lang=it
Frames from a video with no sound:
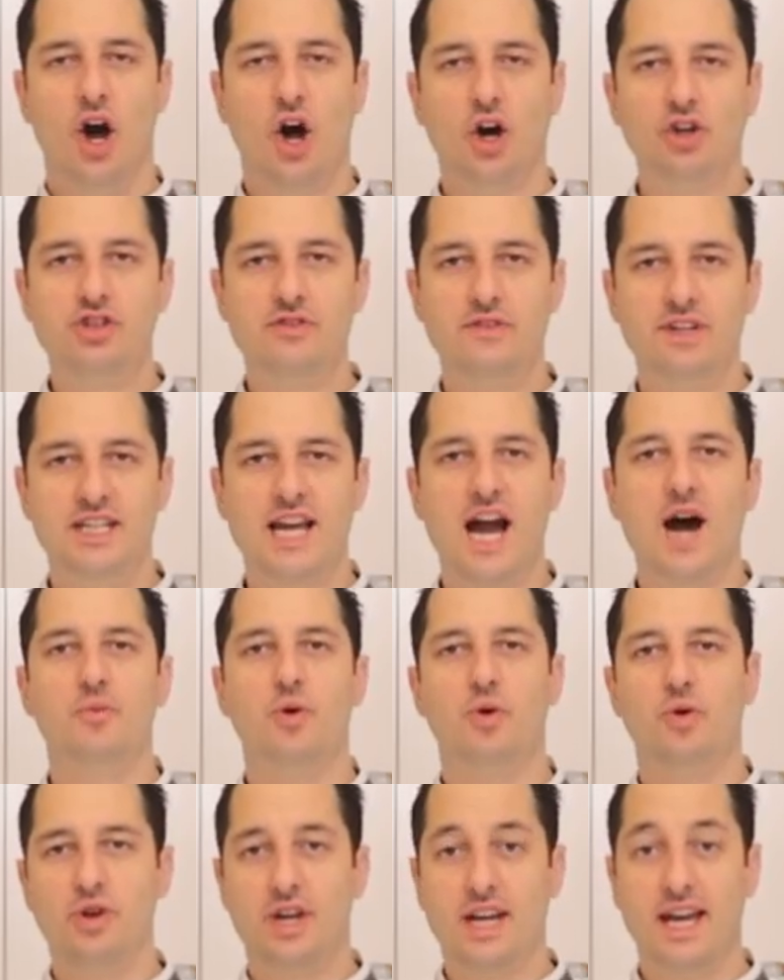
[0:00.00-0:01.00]
Oggi
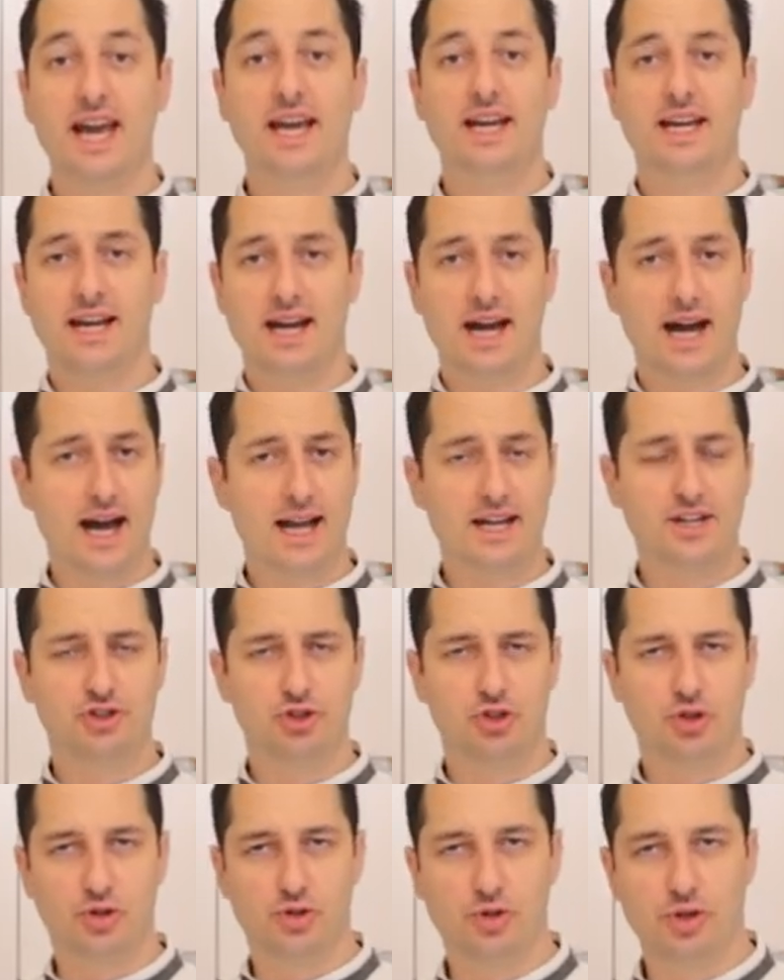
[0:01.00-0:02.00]
vediamo un cake al
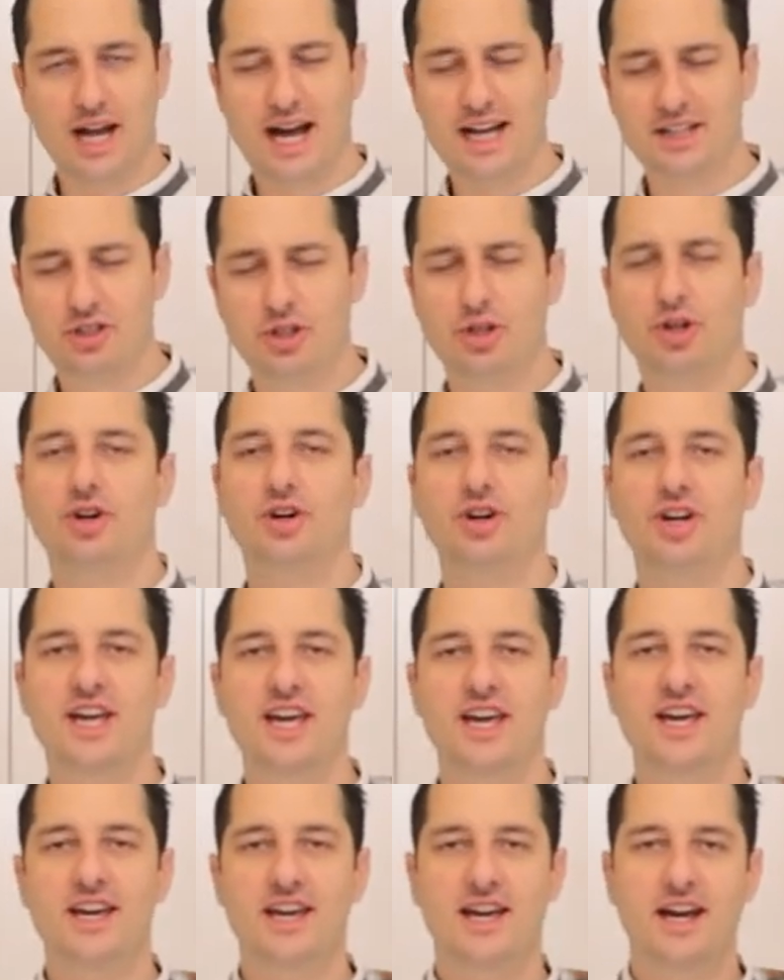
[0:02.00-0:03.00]
cioccolato
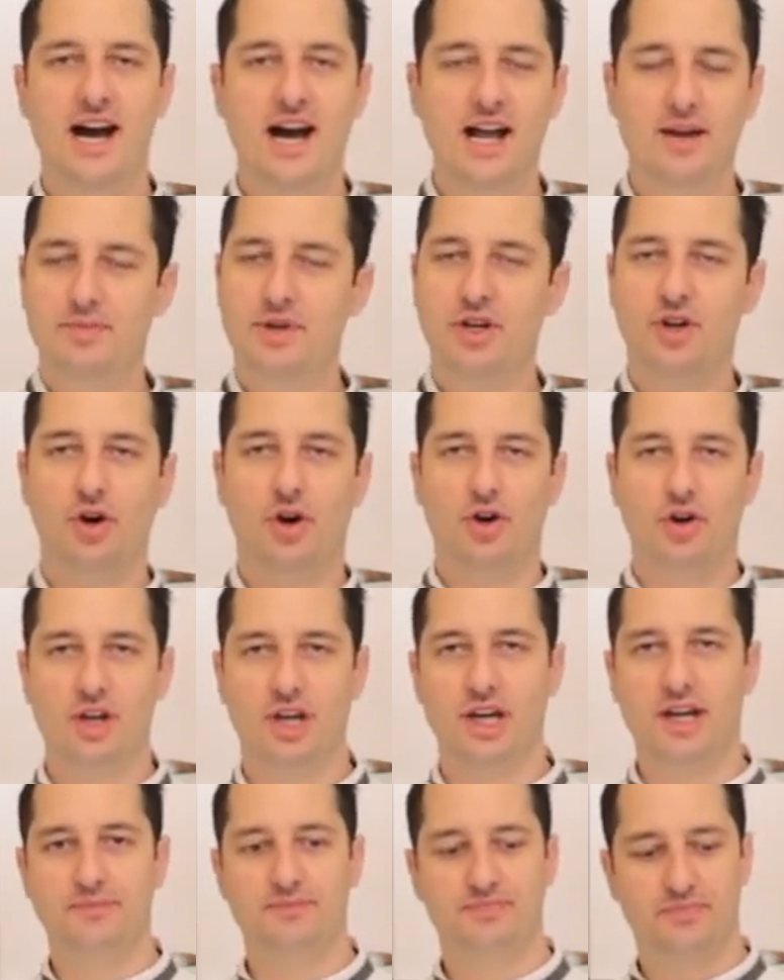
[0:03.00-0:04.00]
e
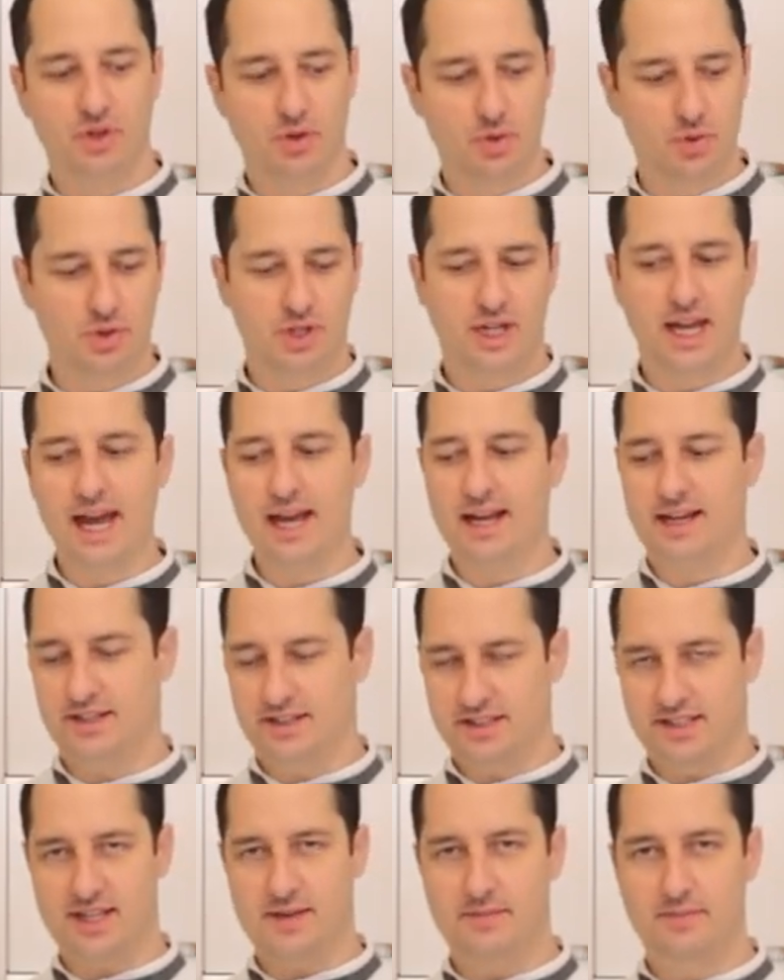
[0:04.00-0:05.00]
albicocche. Un cake
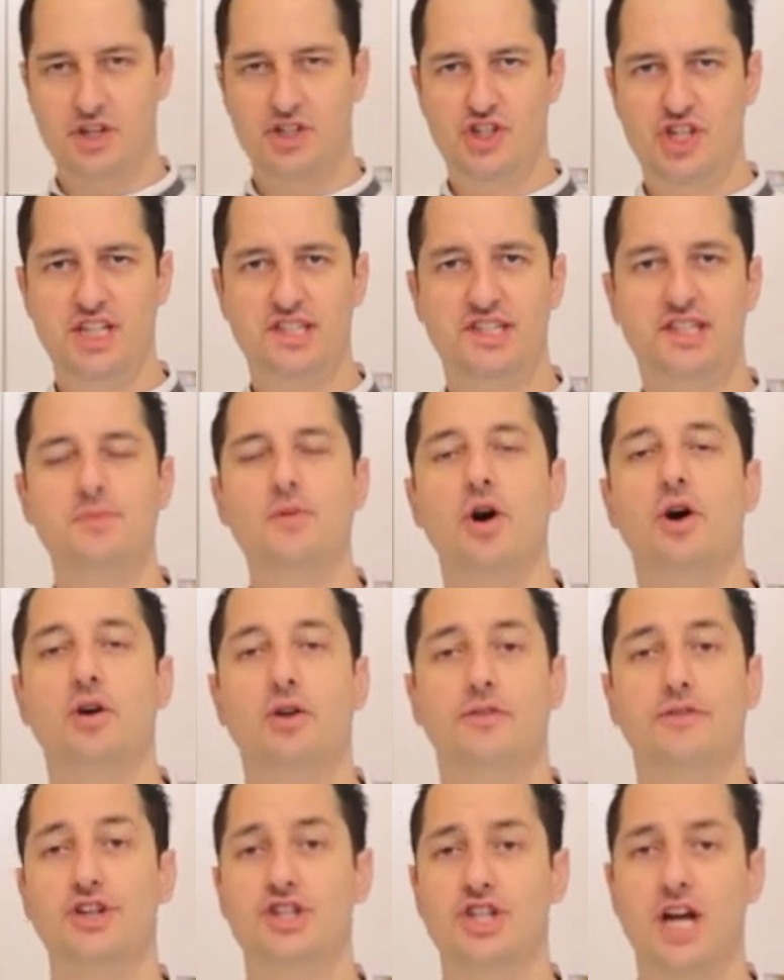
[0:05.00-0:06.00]
semplicissimo,
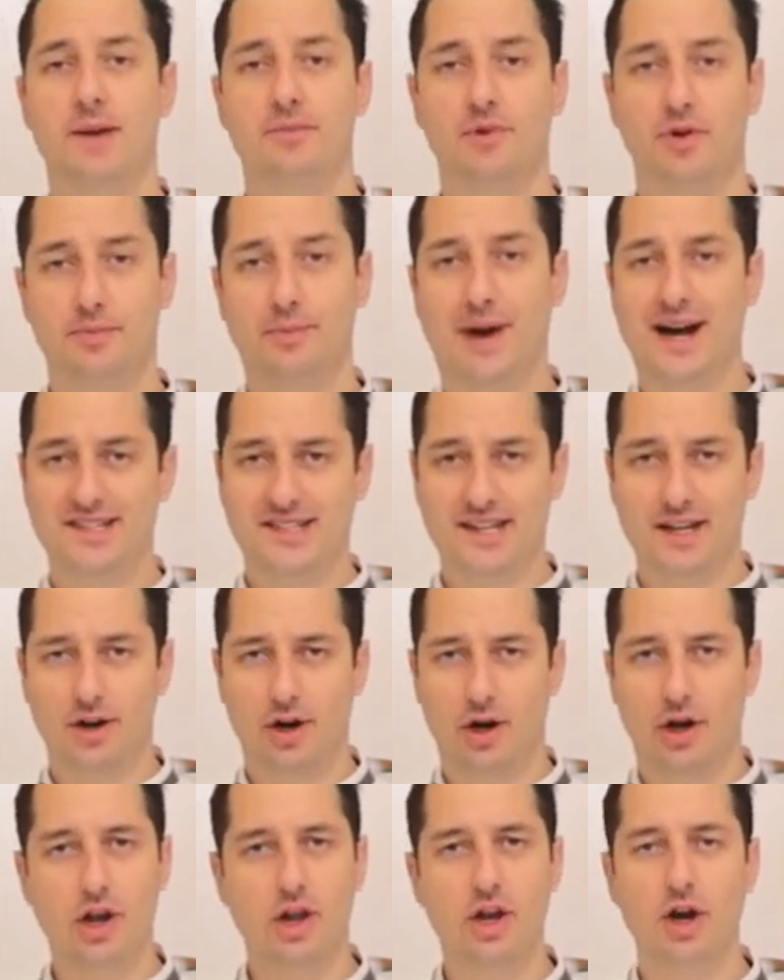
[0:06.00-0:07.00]
lo facciamo base
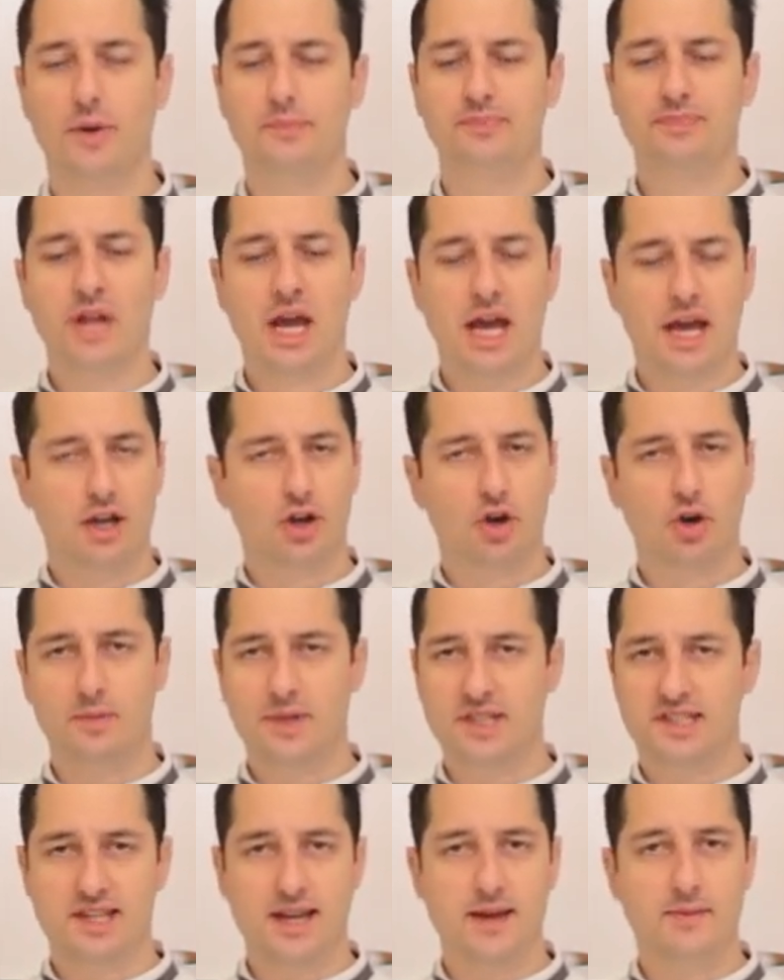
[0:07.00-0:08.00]
olio.
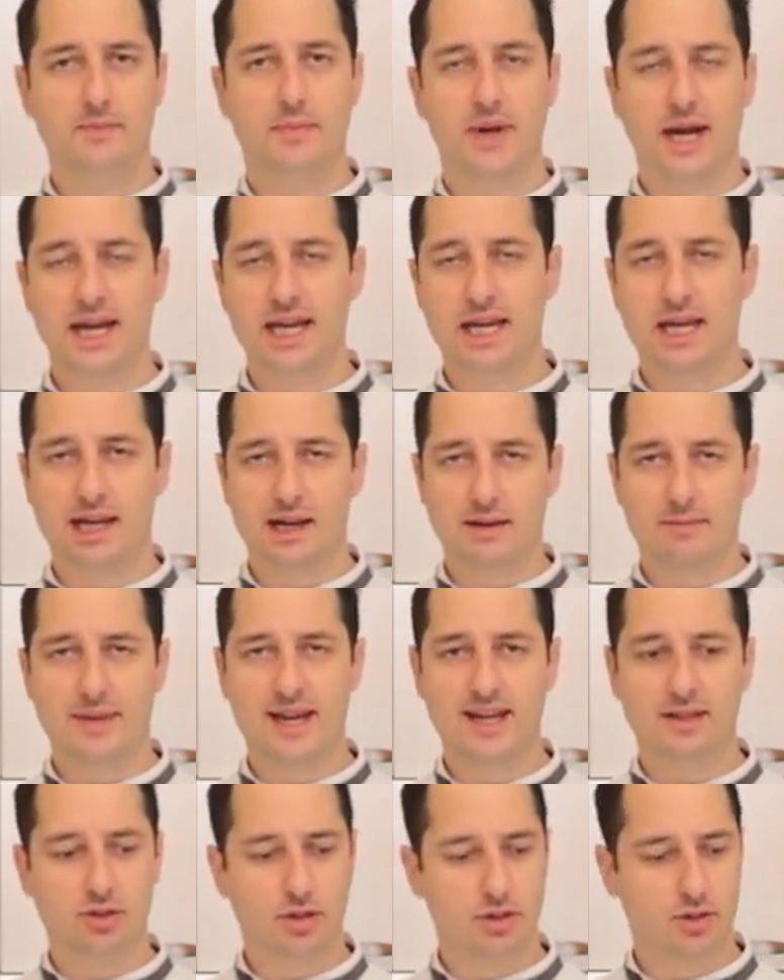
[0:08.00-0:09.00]
Come sempre il
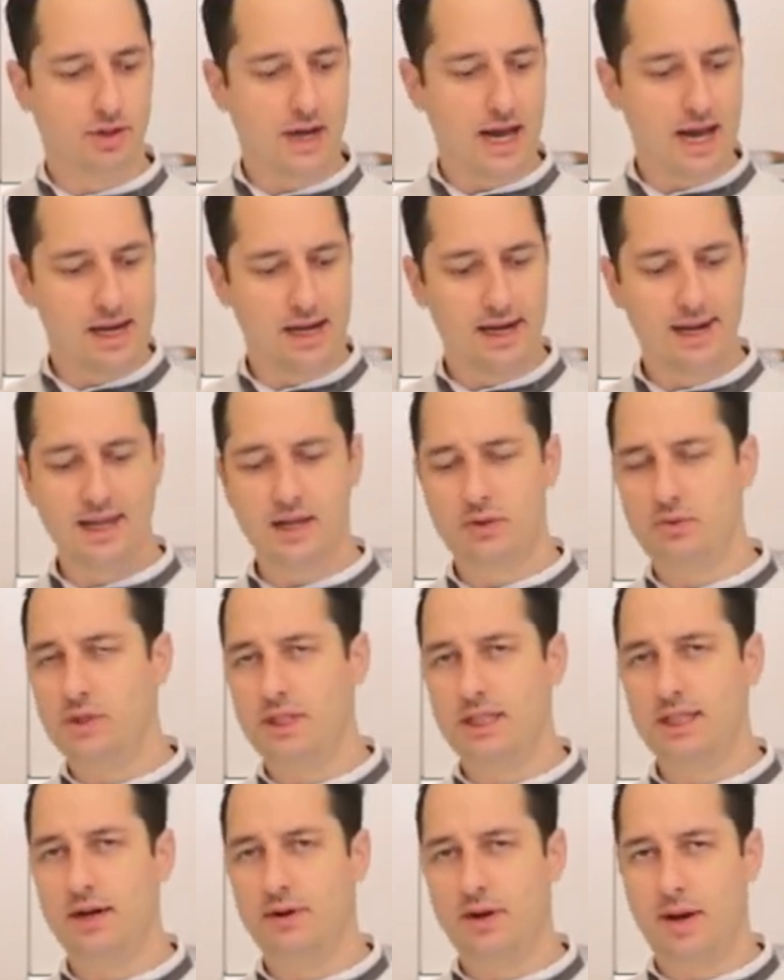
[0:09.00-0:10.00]
metodo è
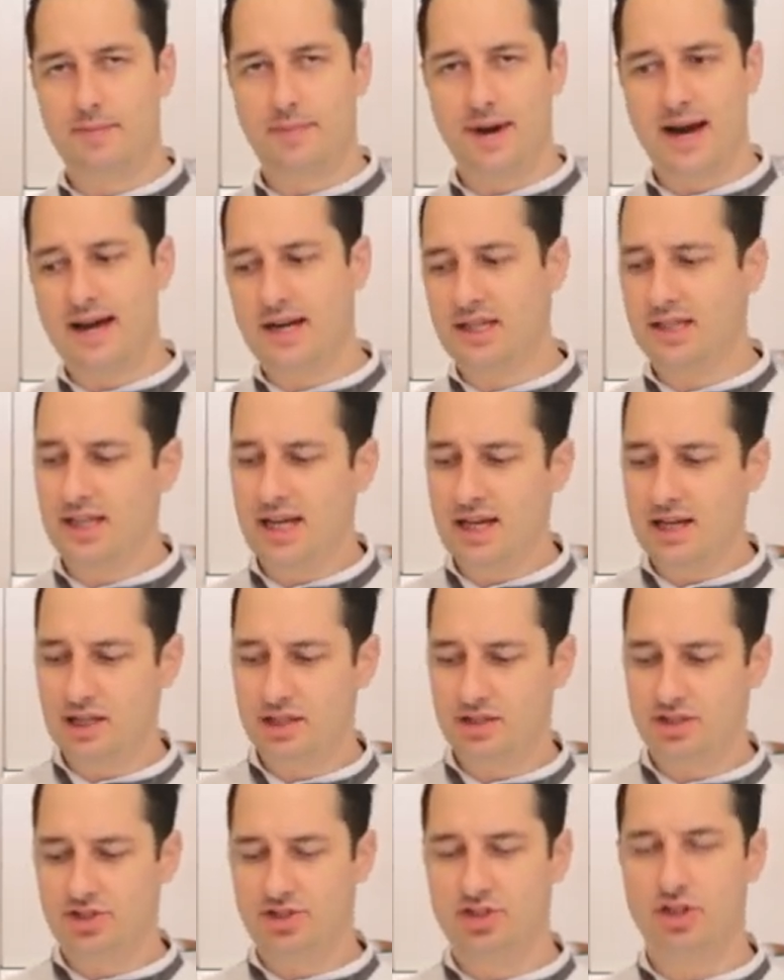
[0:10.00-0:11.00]
liquidi da una
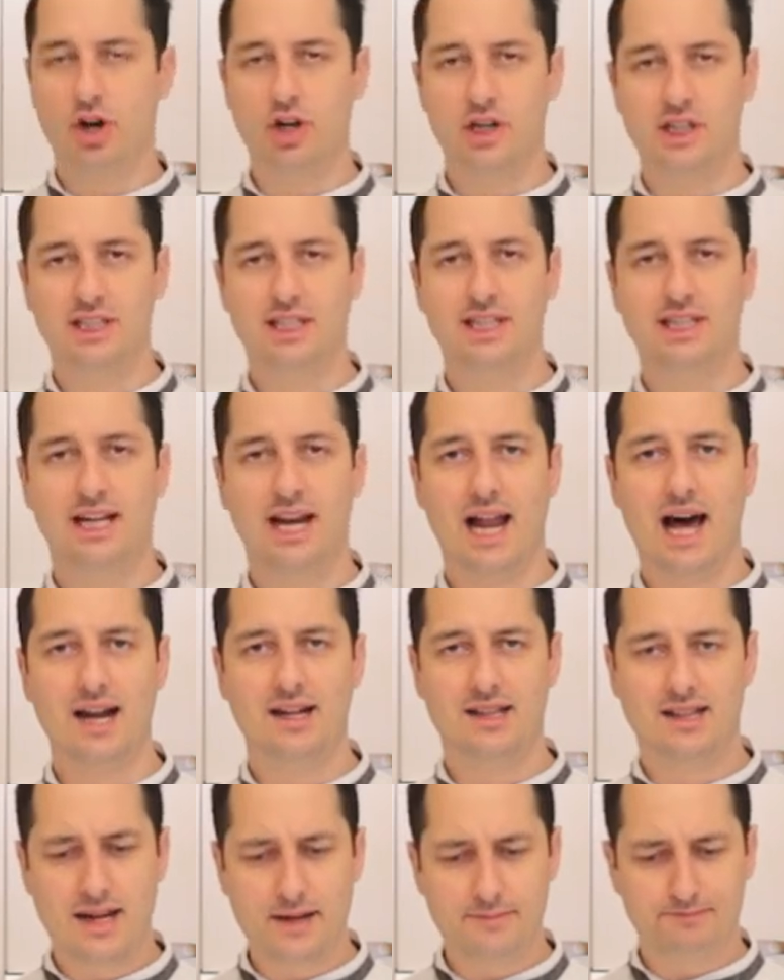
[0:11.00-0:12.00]
parte, solidi
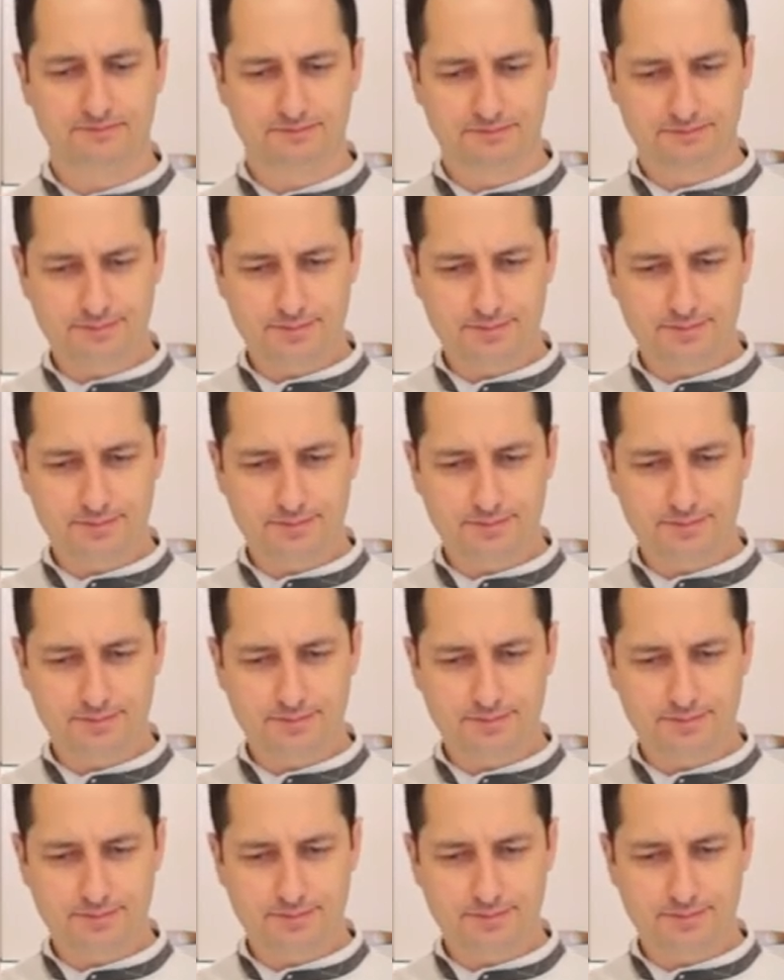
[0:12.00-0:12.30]
dall'altra.